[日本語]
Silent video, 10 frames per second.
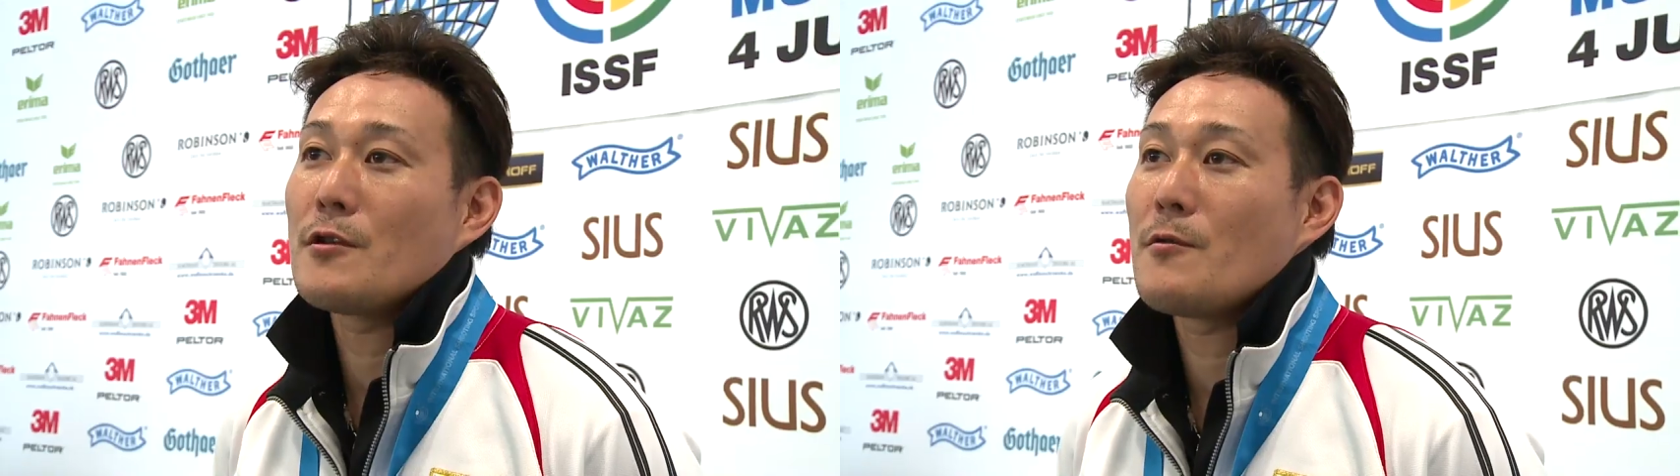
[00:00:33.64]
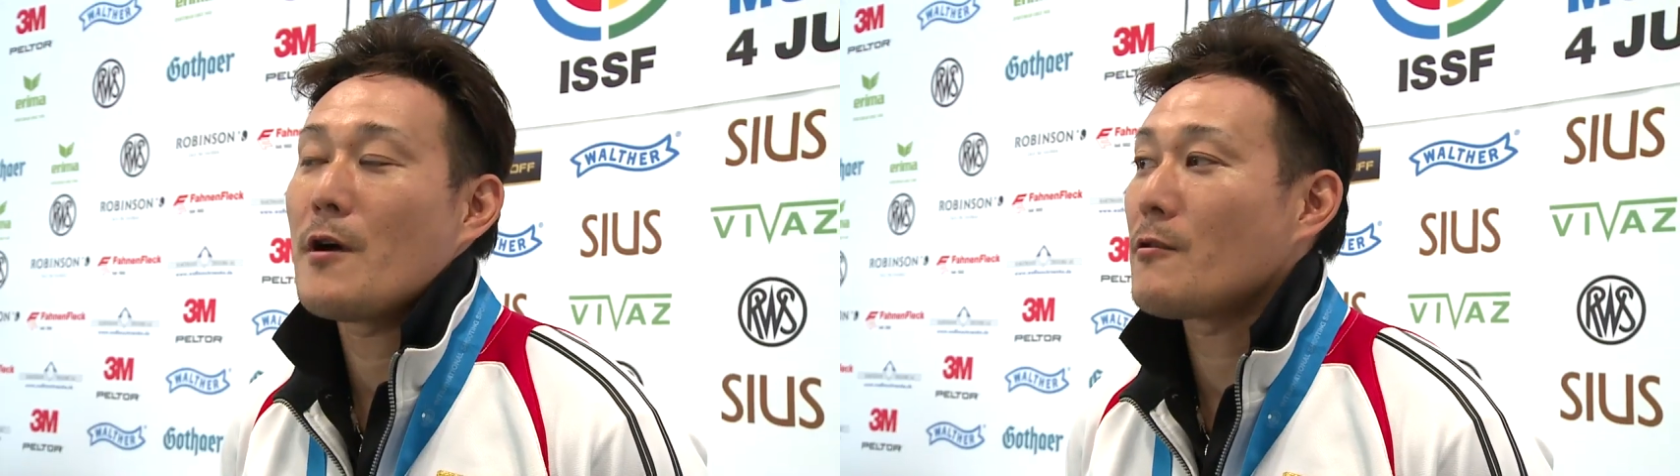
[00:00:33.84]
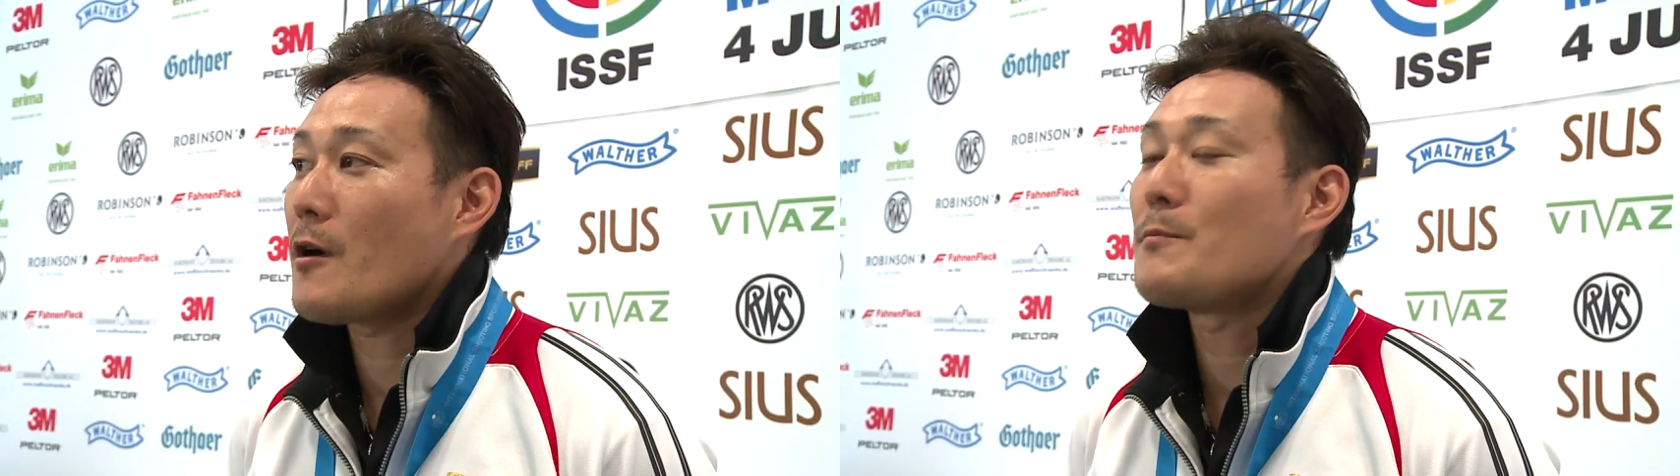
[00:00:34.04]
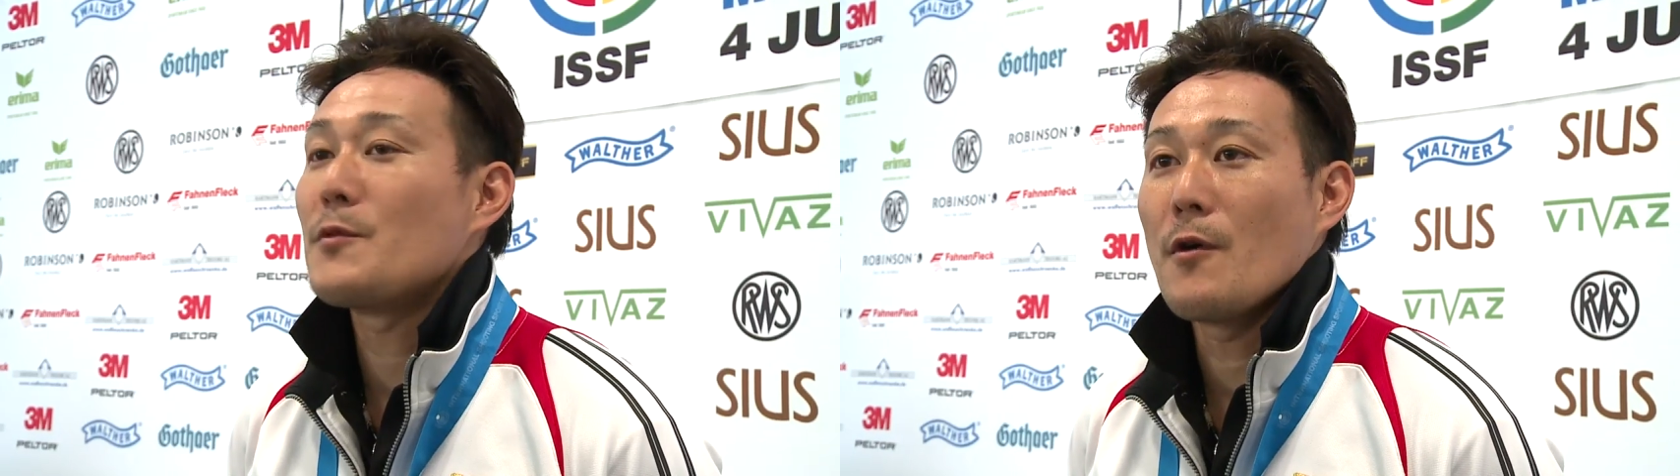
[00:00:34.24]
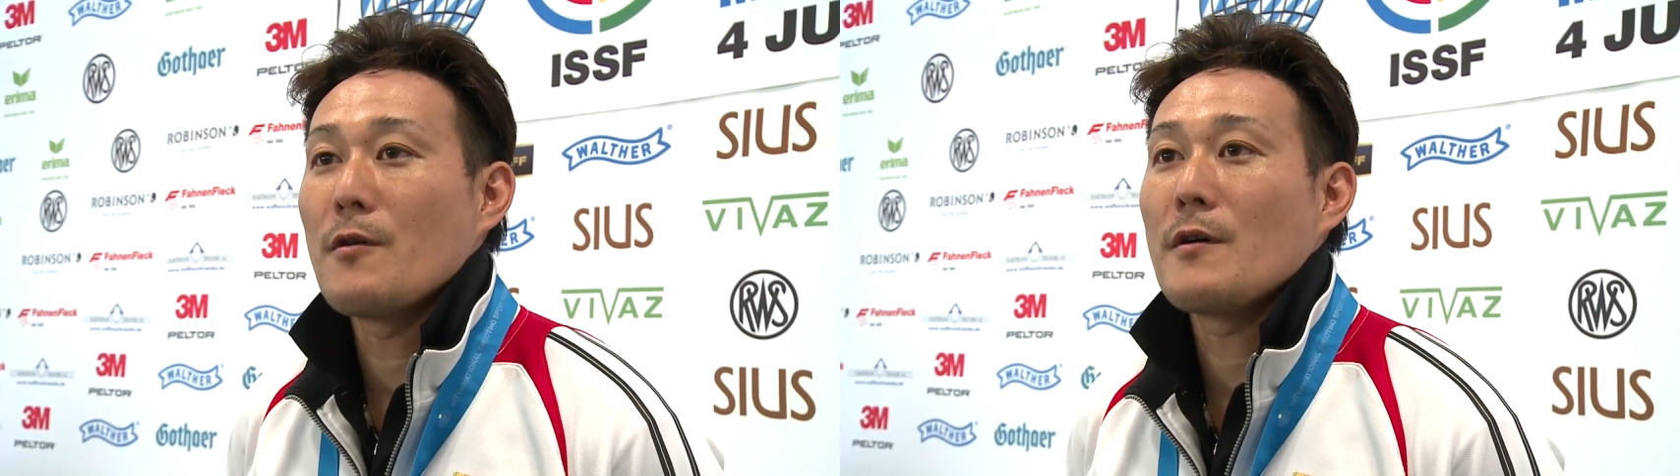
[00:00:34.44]
りの
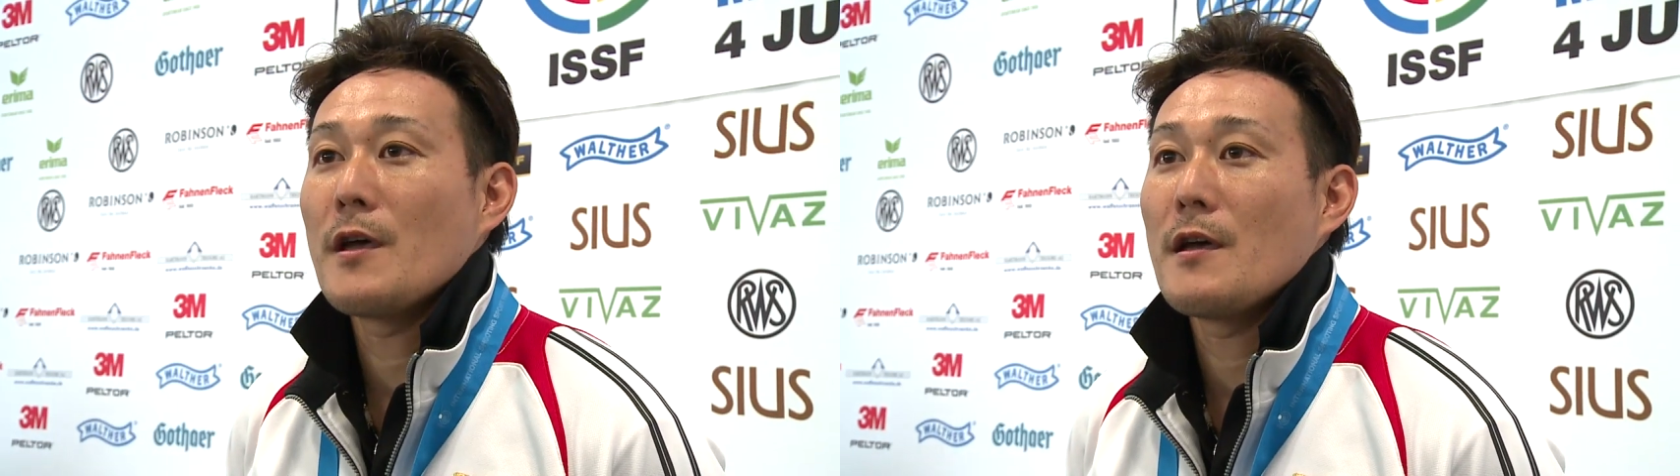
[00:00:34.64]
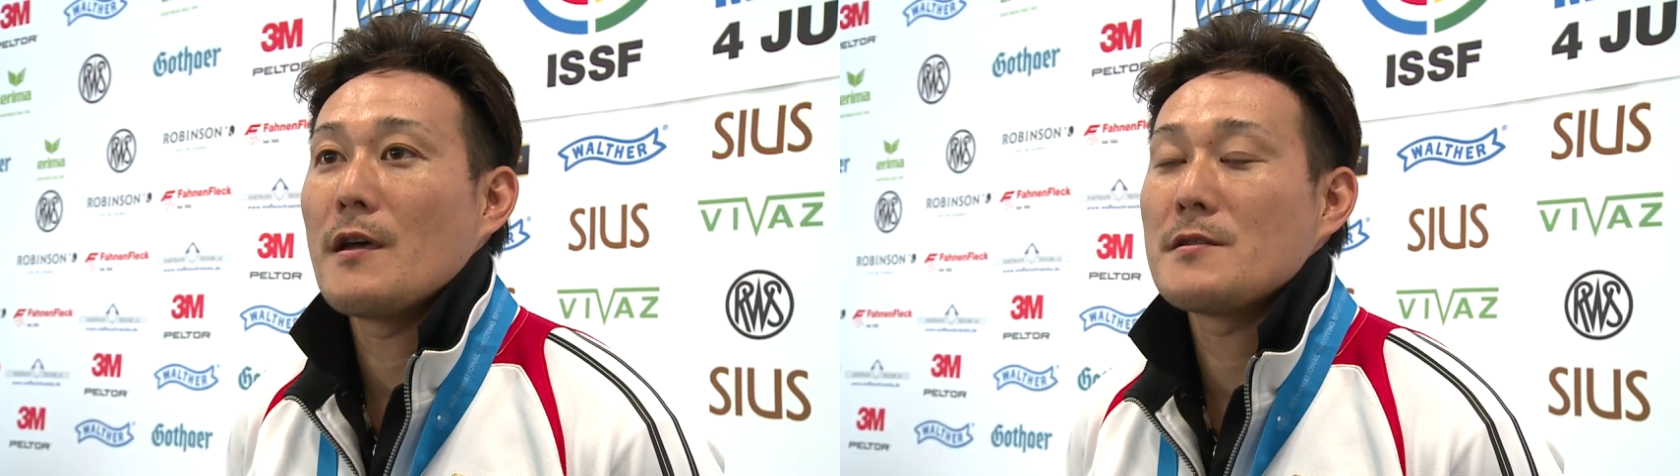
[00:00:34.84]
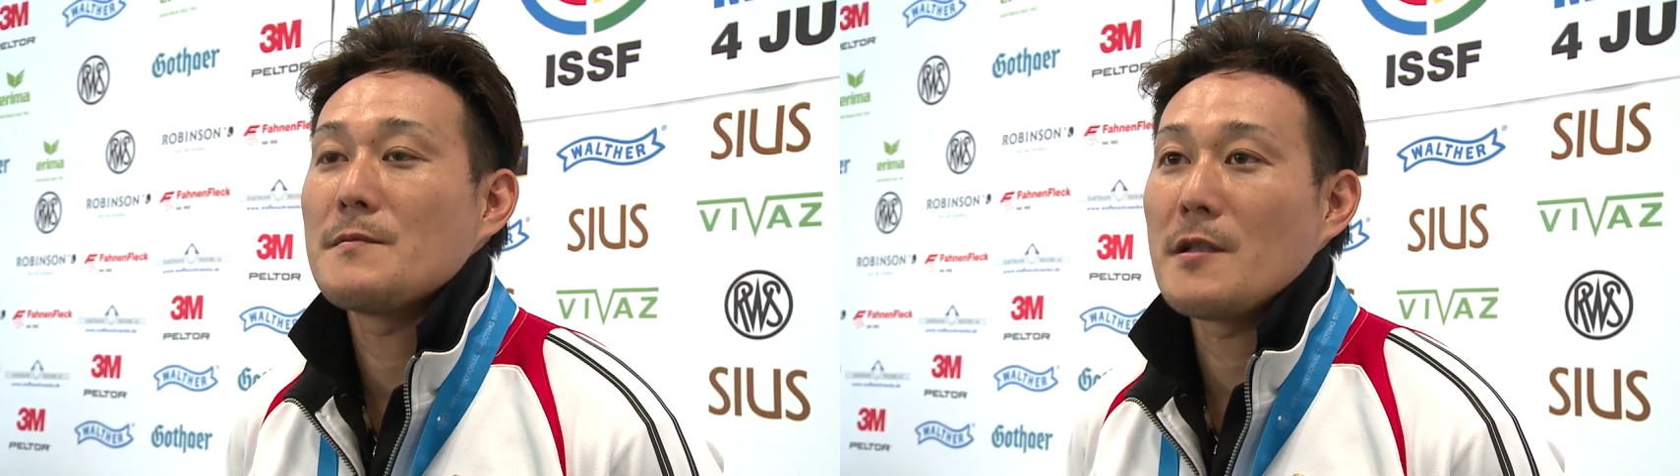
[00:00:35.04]
ワールドカップもすべ、えー、